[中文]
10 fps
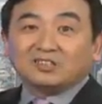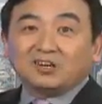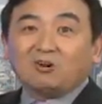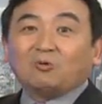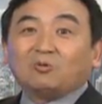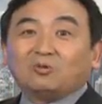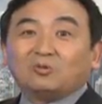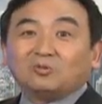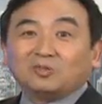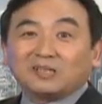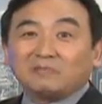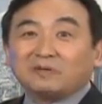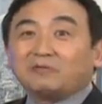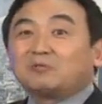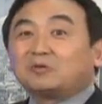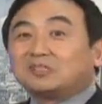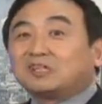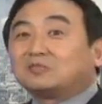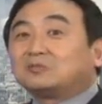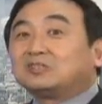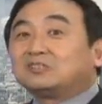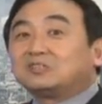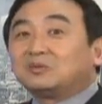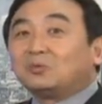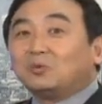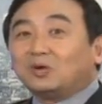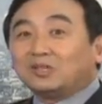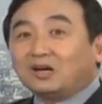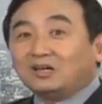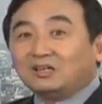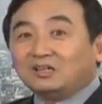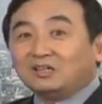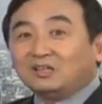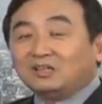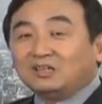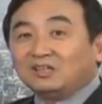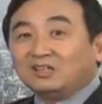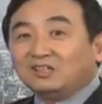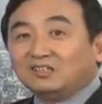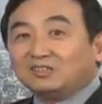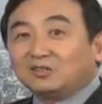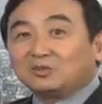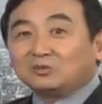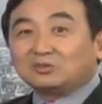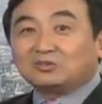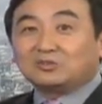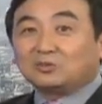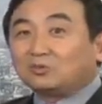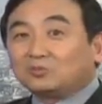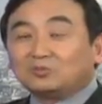哦，我才明白，我说那东西是活的，能够动。